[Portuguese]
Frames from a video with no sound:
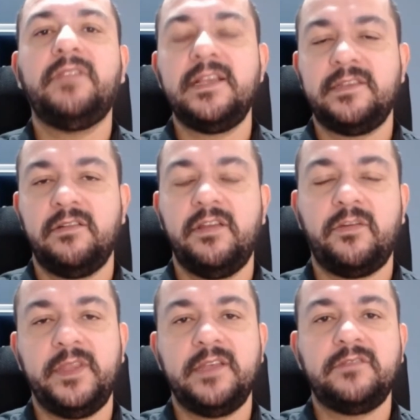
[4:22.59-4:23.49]
tem que ser uma
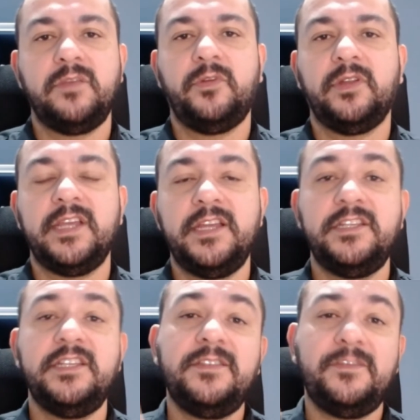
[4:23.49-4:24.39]
recomendação
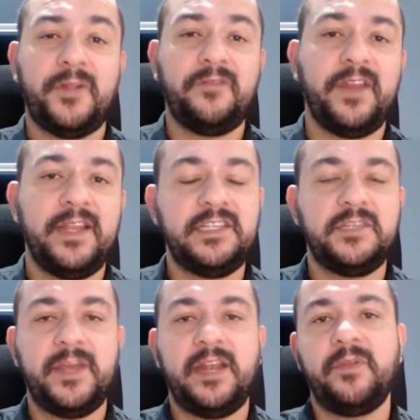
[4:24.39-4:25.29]
importante e de preferência
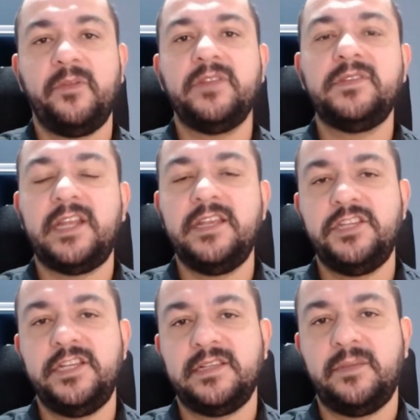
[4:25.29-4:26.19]
esperar pelo menos três
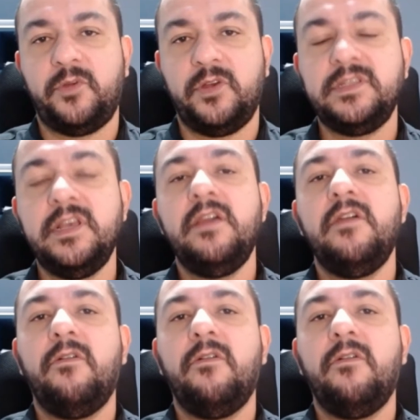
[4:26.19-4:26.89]
dias após